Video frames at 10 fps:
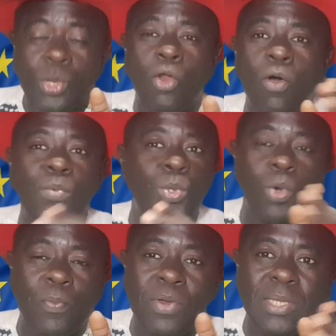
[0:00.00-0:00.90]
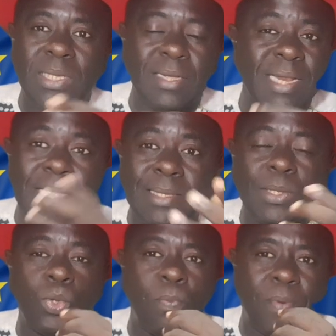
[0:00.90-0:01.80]
l'Europe géopolitique
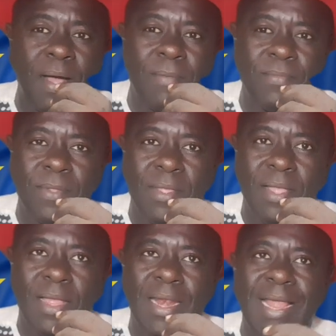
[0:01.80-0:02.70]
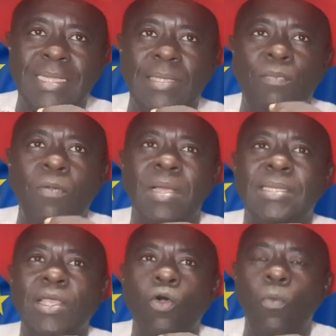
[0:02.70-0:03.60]
n'existe pas. La
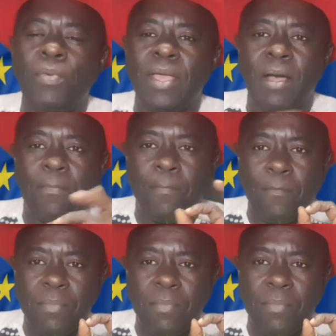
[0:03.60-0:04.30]
diplomatie européenne,